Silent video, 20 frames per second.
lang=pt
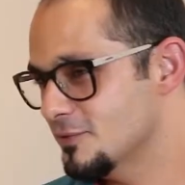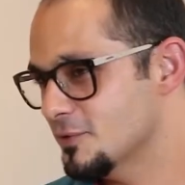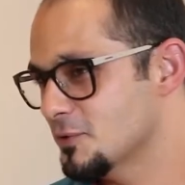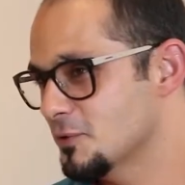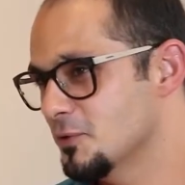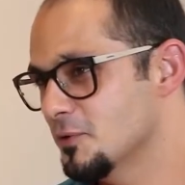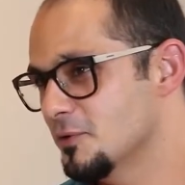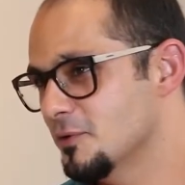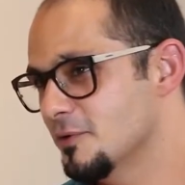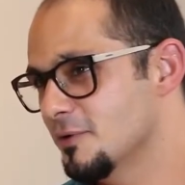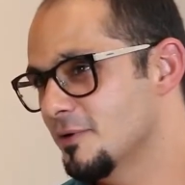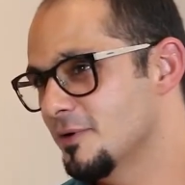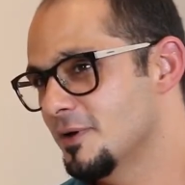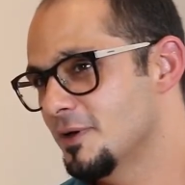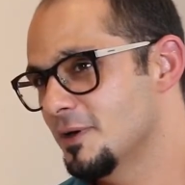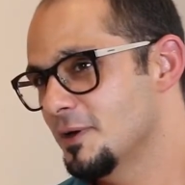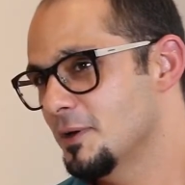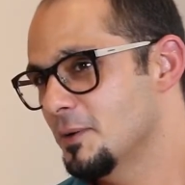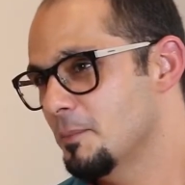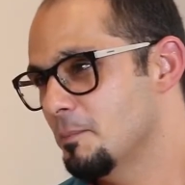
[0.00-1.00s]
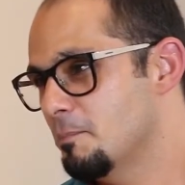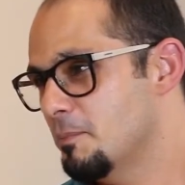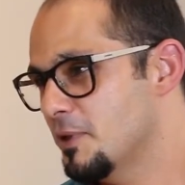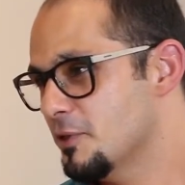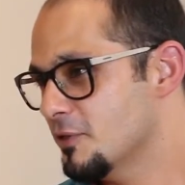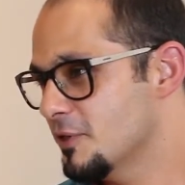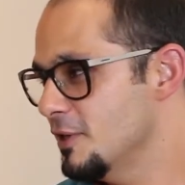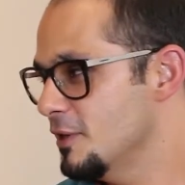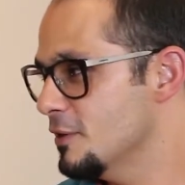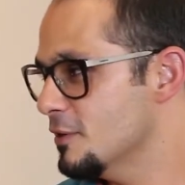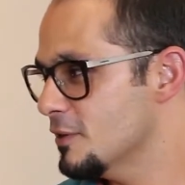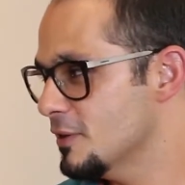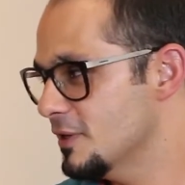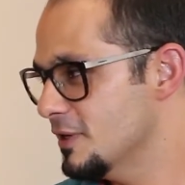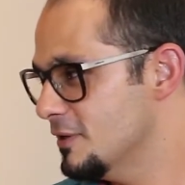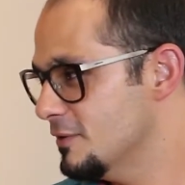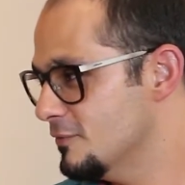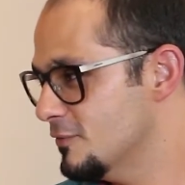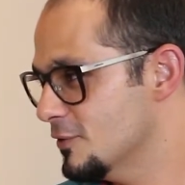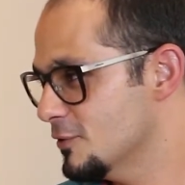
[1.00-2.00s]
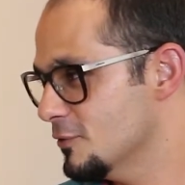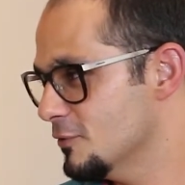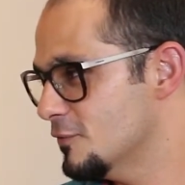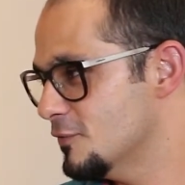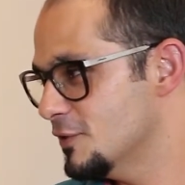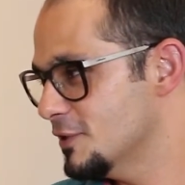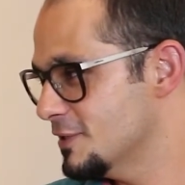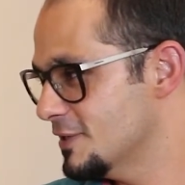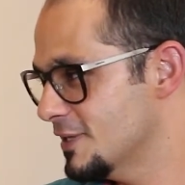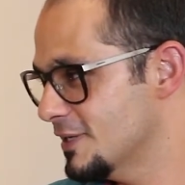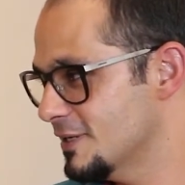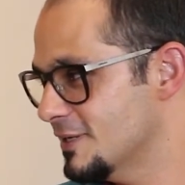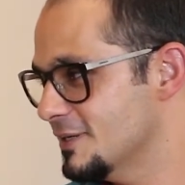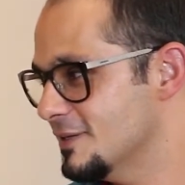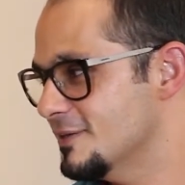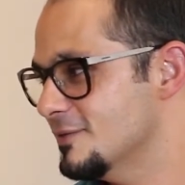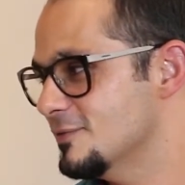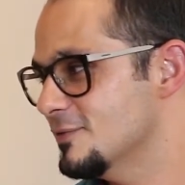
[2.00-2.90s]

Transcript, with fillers: virou pesquisa, virou vida.